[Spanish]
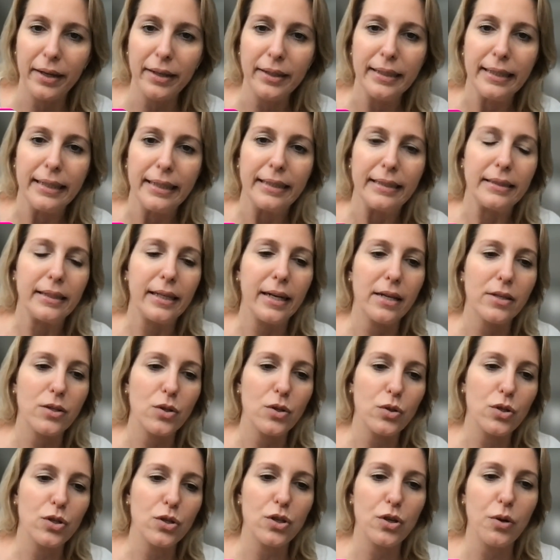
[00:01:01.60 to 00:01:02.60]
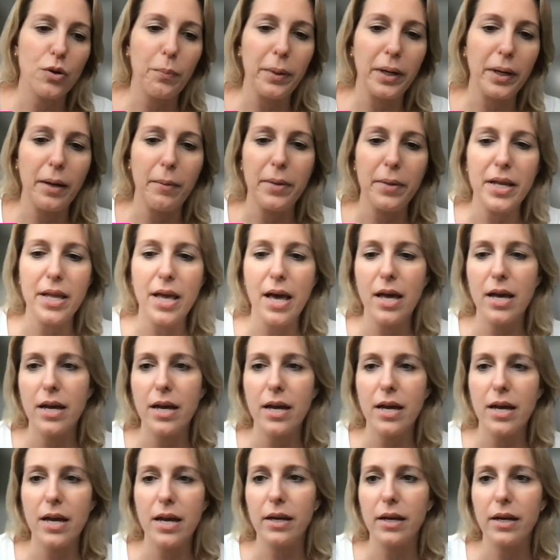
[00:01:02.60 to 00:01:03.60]
e, de la Asociación Panameña de
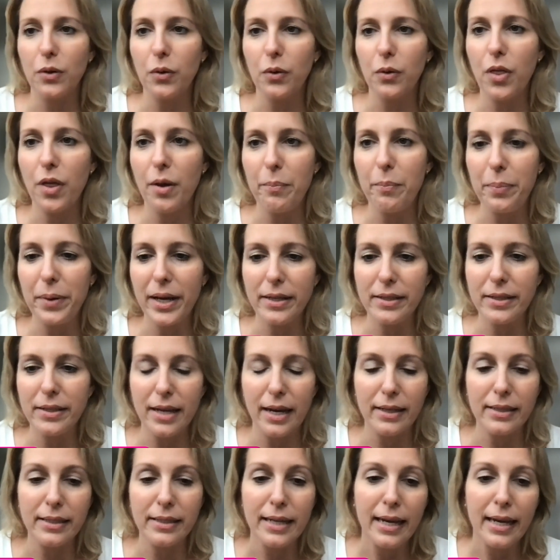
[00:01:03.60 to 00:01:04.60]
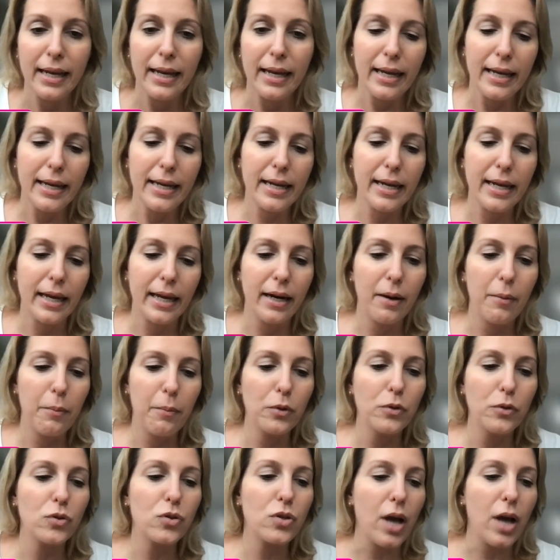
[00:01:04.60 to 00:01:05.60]
Ejecutivos de Empresas, y
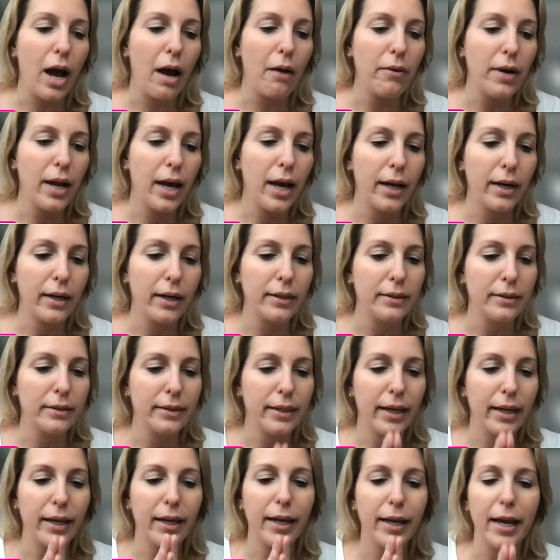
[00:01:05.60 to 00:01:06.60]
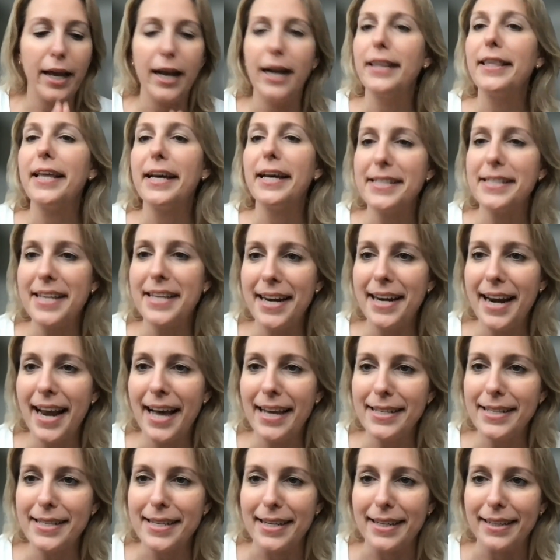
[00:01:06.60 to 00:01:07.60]
queremos hablar del el
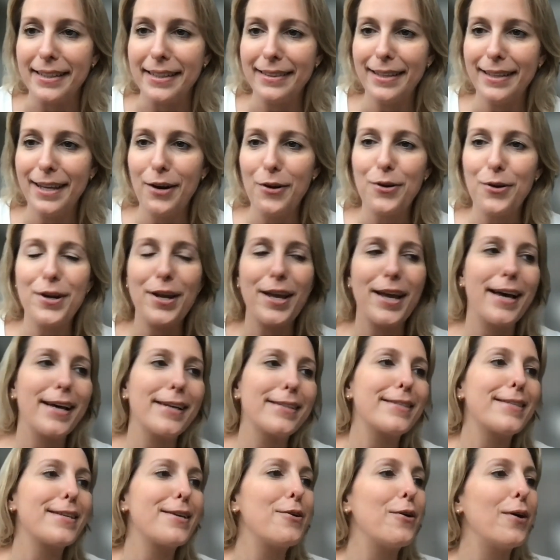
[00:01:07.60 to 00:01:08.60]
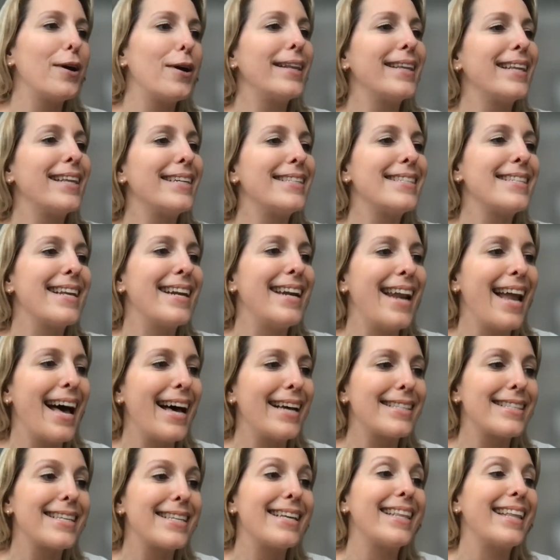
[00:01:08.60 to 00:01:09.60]
desenlace, de lo que ha sido el
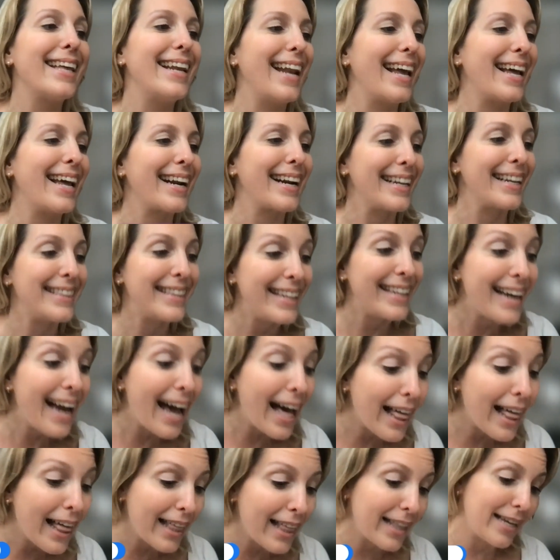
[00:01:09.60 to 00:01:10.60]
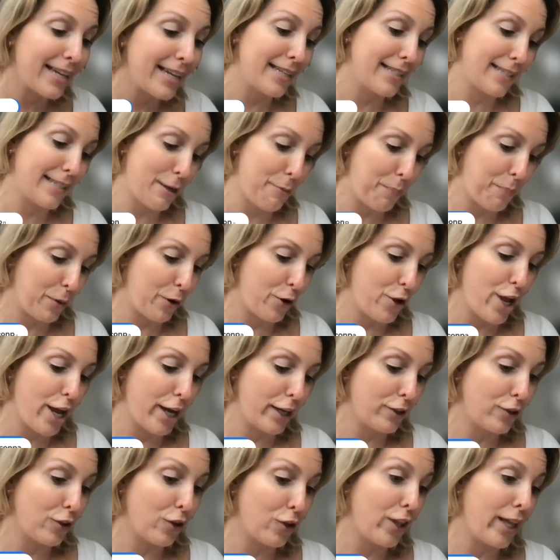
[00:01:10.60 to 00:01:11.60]
desenlace de la retirada de ese
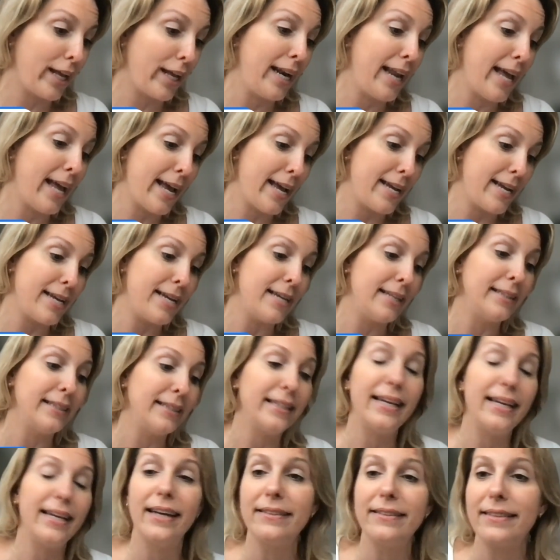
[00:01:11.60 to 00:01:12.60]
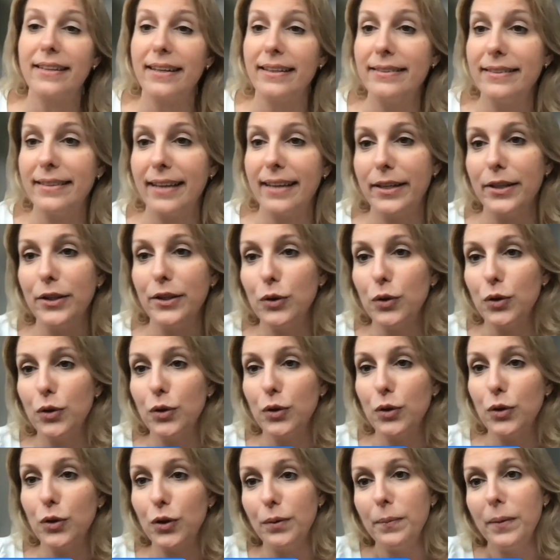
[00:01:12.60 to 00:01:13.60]
proyecto de ley
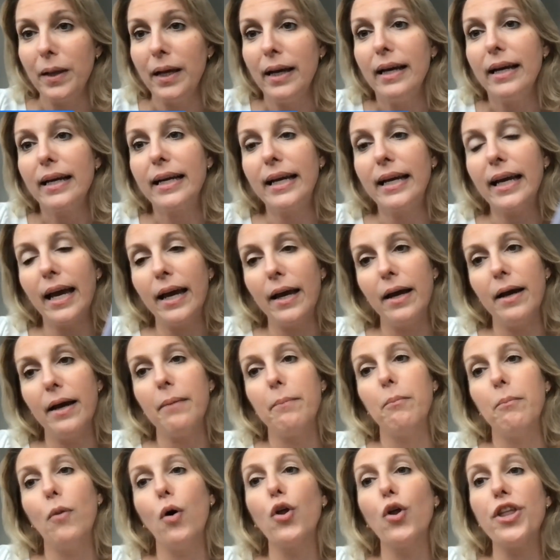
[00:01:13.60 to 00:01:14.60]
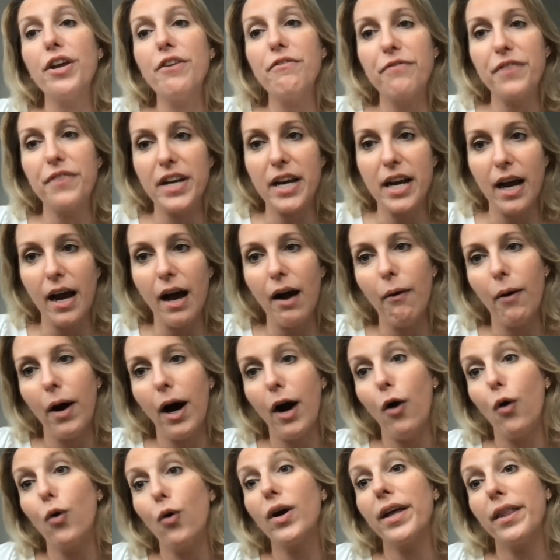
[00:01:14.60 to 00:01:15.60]
1031 que
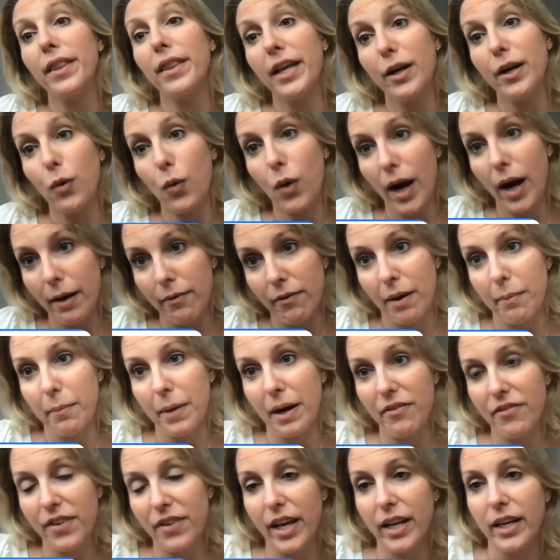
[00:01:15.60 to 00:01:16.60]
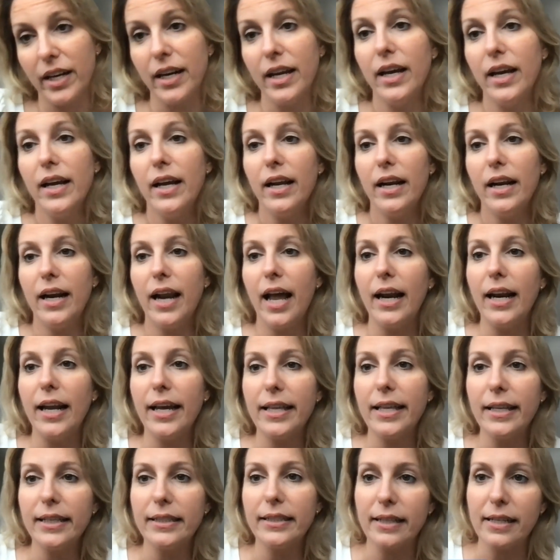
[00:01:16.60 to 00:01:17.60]
modificaba o que derogaba más bien la
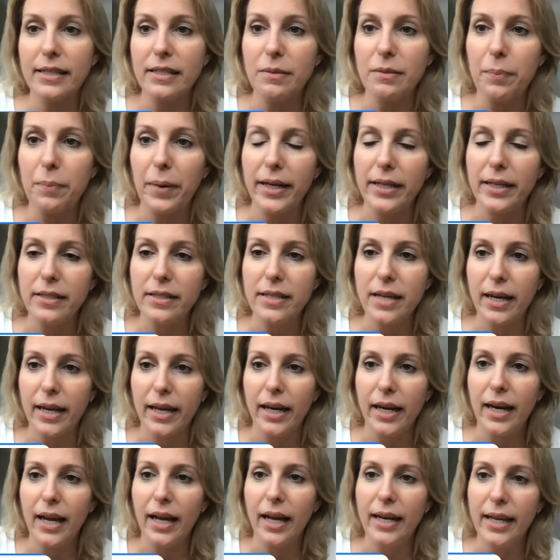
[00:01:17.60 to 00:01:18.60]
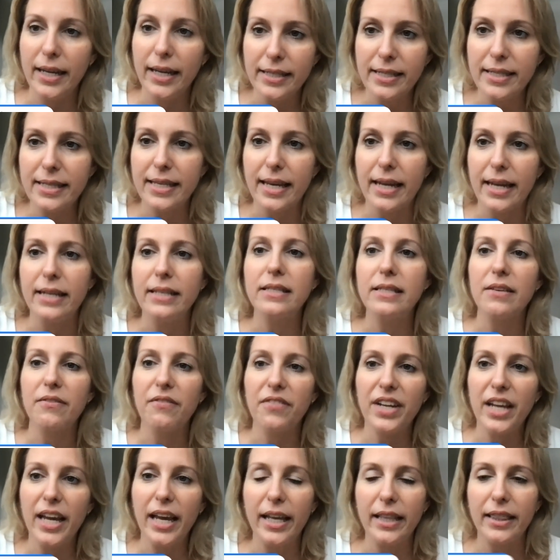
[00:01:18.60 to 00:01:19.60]
ley de transparencia, que es la ley 6
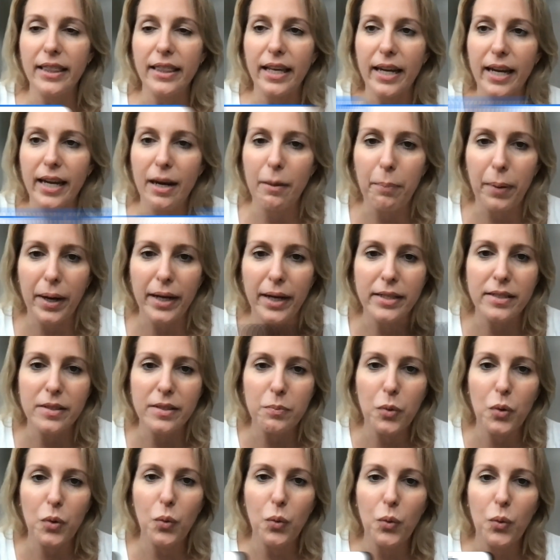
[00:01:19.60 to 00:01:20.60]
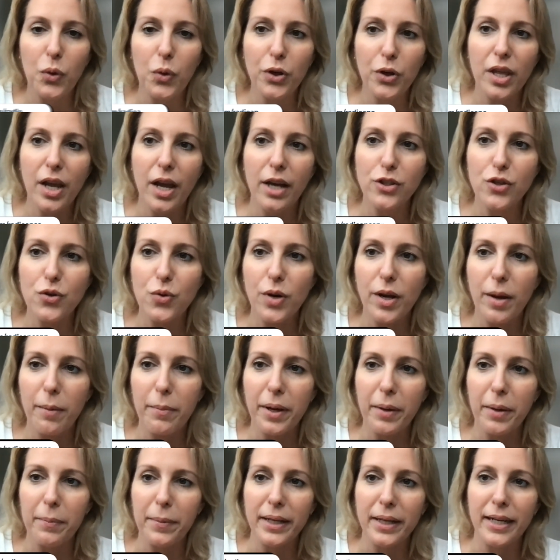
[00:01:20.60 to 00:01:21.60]
vigente en el país. Muy buenos días, Julia,
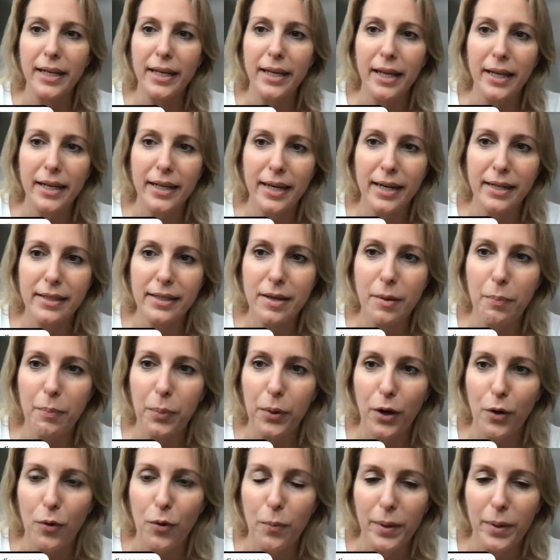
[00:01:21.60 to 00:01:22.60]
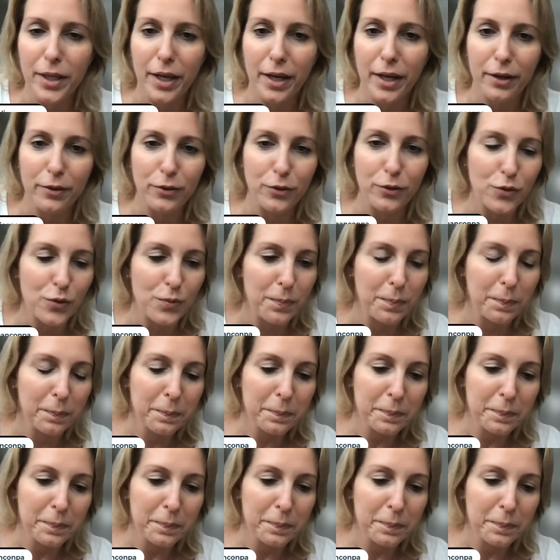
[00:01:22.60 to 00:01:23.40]
bienvenida y gracias por acompañarnos.